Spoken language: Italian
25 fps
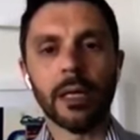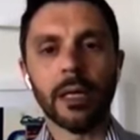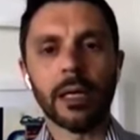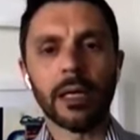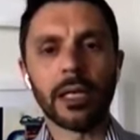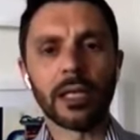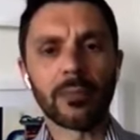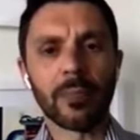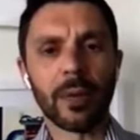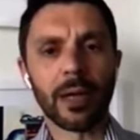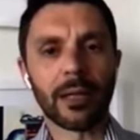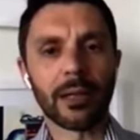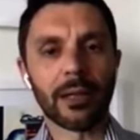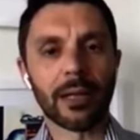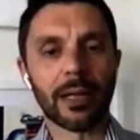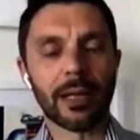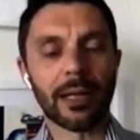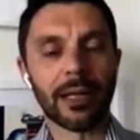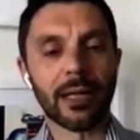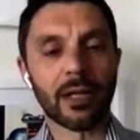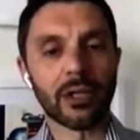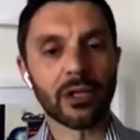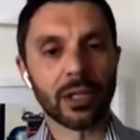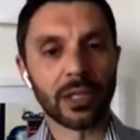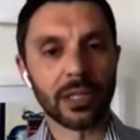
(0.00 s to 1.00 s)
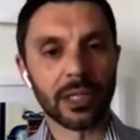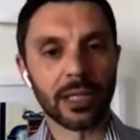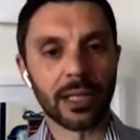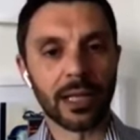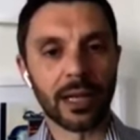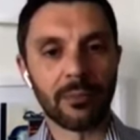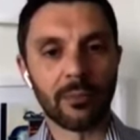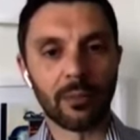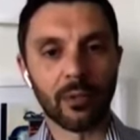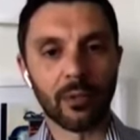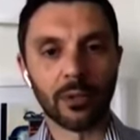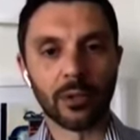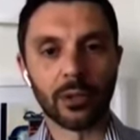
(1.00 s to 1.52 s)
rispetto alle necessità
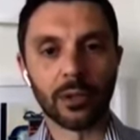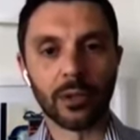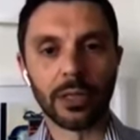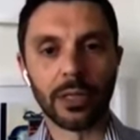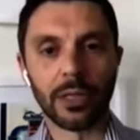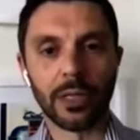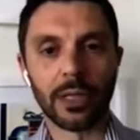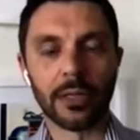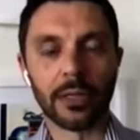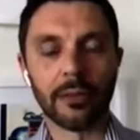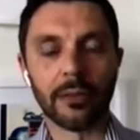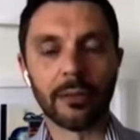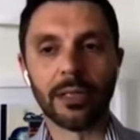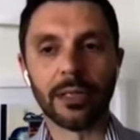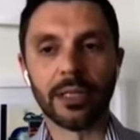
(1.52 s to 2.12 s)
appunto di,